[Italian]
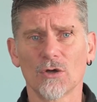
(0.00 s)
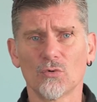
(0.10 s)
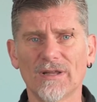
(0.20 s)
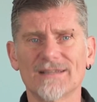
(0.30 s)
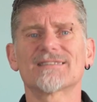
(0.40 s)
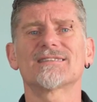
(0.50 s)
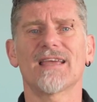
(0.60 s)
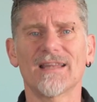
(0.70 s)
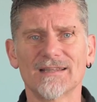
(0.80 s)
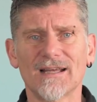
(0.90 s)

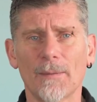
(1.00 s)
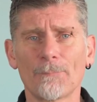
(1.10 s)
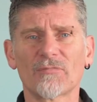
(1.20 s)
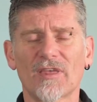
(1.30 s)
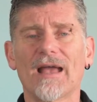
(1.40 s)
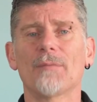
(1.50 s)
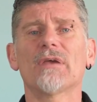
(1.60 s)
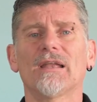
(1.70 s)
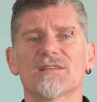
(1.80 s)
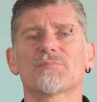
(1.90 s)
un'azienda che
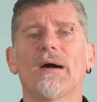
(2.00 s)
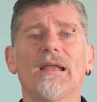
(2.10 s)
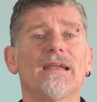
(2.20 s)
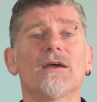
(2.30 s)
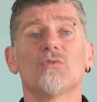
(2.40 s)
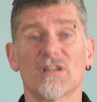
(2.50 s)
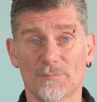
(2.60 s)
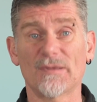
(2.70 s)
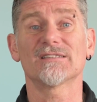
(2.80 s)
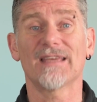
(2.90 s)
abbia alle spalle
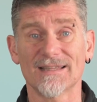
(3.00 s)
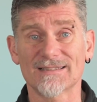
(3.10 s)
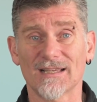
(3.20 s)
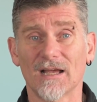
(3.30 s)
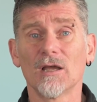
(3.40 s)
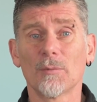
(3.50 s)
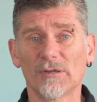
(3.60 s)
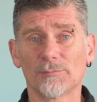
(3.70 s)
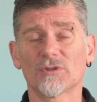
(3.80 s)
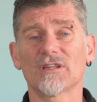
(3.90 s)
un'esperienza
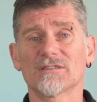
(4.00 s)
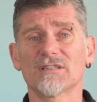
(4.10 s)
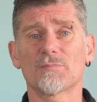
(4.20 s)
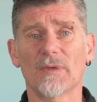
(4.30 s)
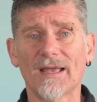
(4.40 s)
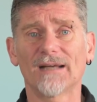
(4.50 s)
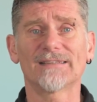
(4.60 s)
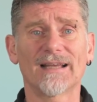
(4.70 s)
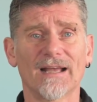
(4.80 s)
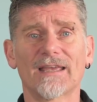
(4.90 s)
per poterti
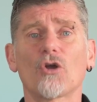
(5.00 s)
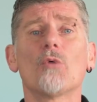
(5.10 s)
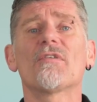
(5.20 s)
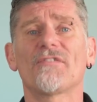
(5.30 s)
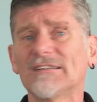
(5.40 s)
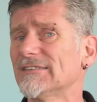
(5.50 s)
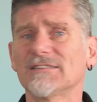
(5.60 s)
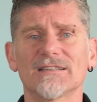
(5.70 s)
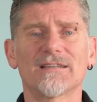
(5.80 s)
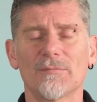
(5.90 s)
spiegare anche come fare
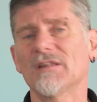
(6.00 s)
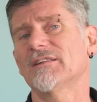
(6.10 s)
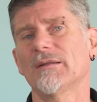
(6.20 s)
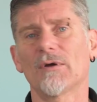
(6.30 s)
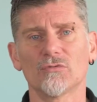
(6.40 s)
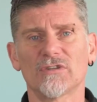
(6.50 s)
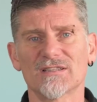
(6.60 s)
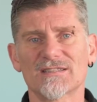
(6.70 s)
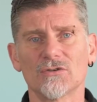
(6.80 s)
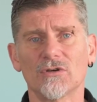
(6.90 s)
direttamente la
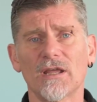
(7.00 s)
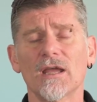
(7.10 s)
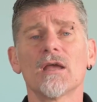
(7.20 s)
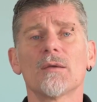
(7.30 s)
manutenzione,